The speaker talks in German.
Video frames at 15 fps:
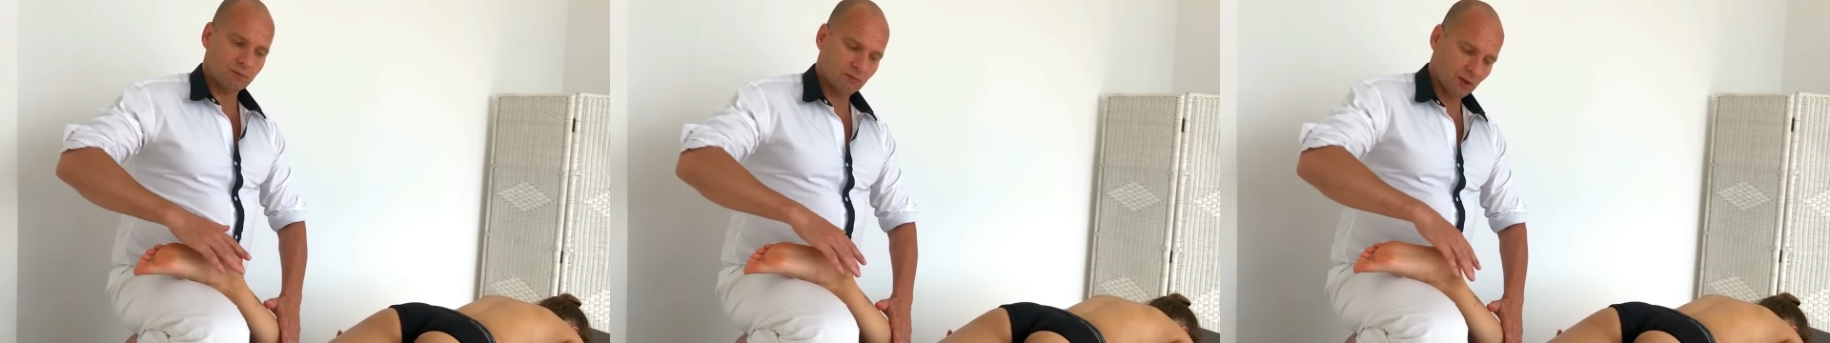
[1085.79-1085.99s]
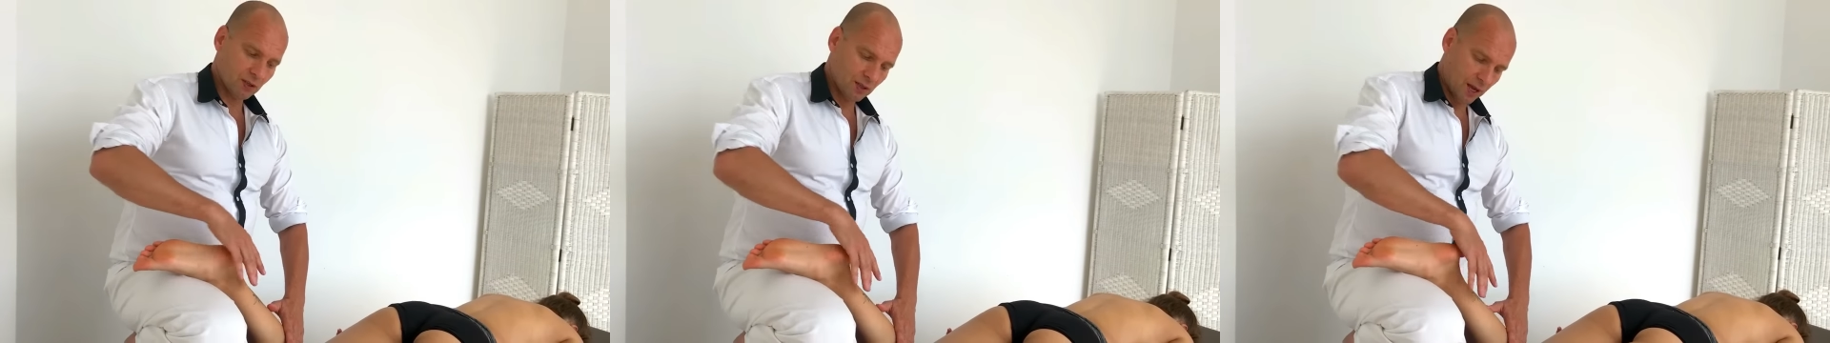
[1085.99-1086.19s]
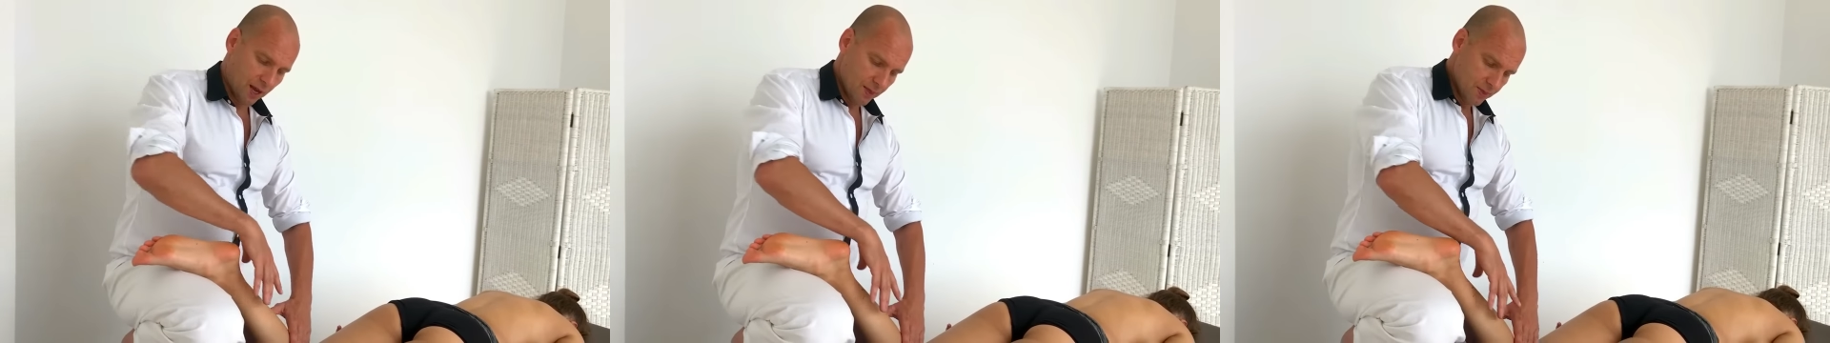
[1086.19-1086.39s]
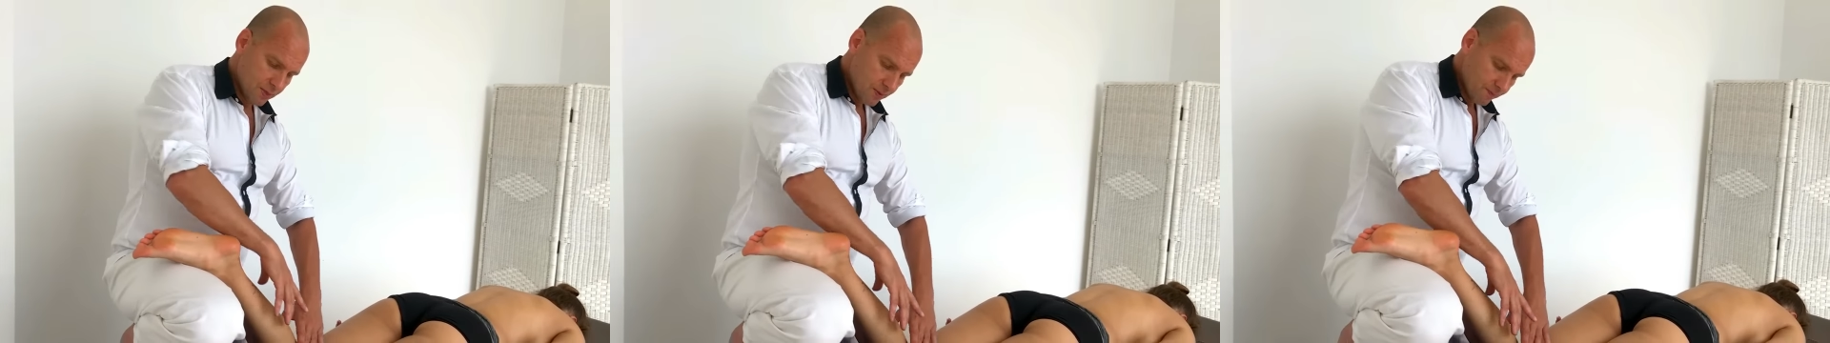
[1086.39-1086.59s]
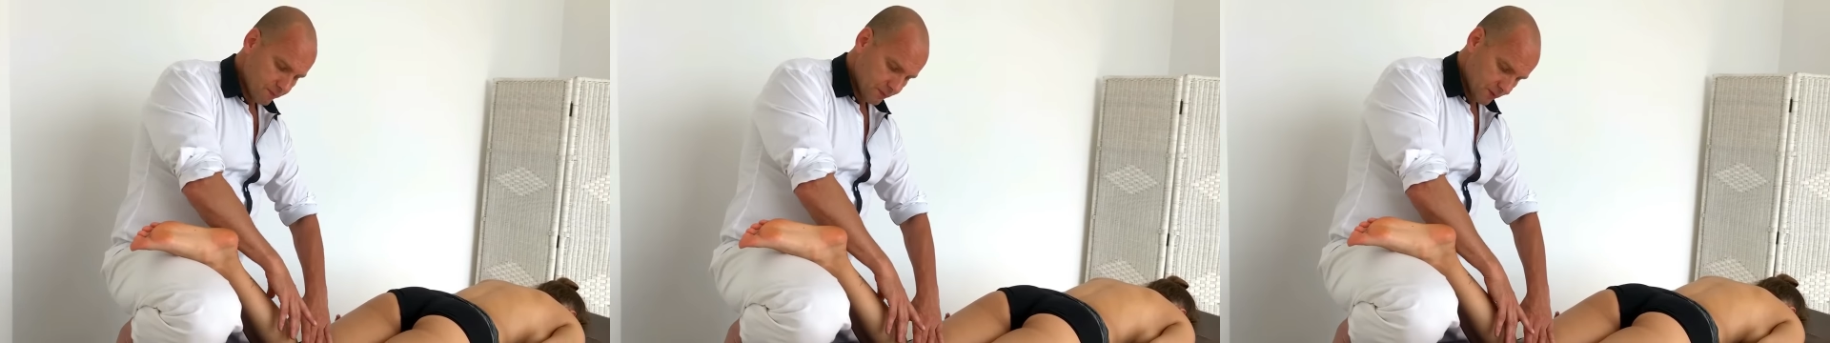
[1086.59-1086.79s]
Das wirkt
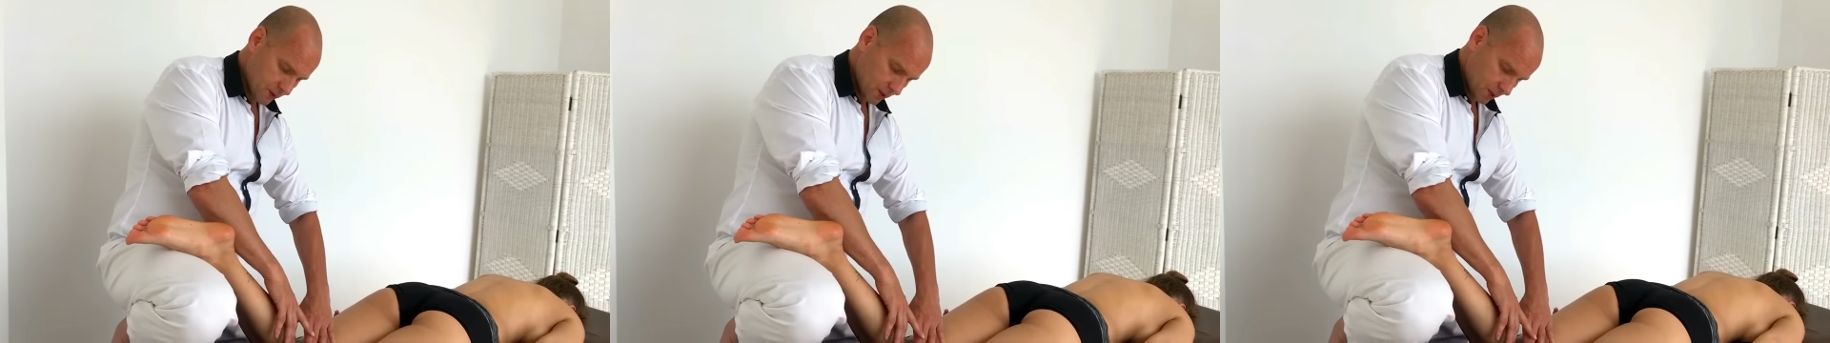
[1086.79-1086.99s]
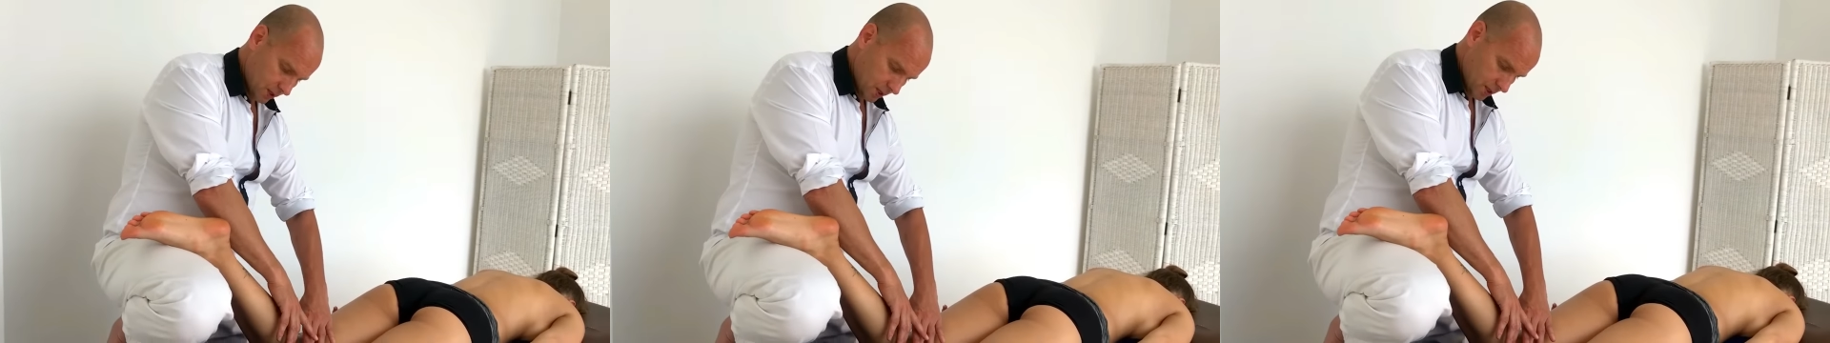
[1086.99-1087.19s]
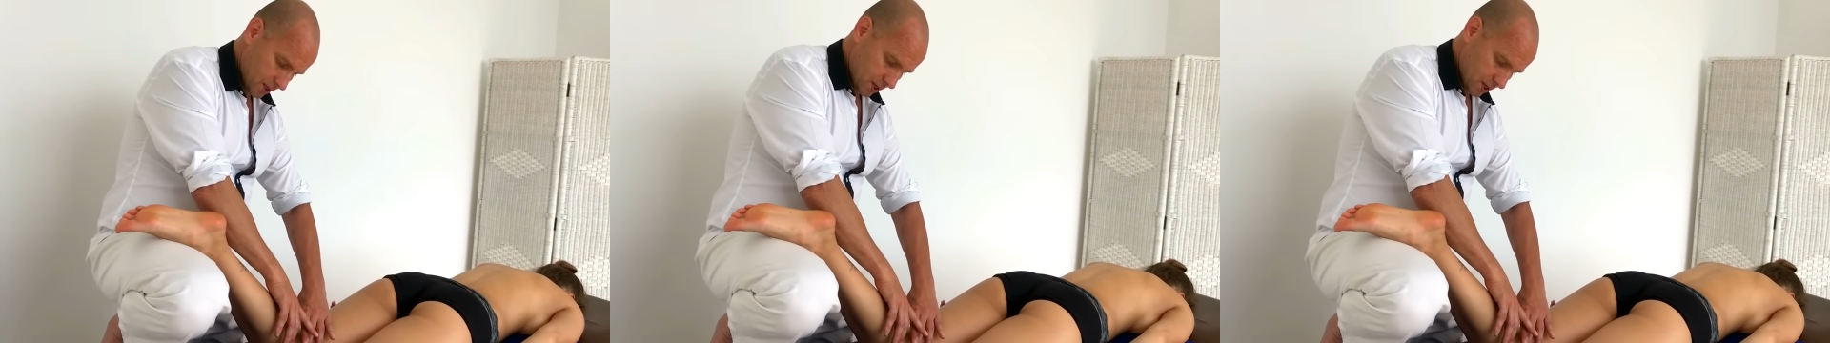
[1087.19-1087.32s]
sich wirklich auf